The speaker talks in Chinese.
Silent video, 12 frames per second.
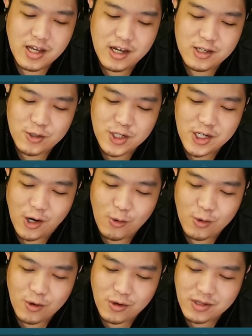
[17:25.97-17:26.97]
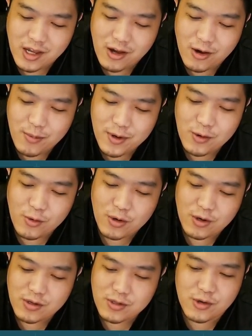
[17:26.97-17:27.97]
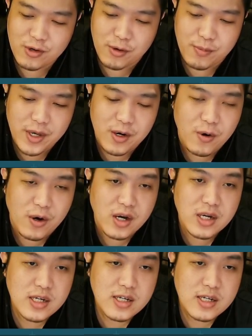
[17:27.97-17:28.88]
啊，从小火龙到喷火龙都有变化。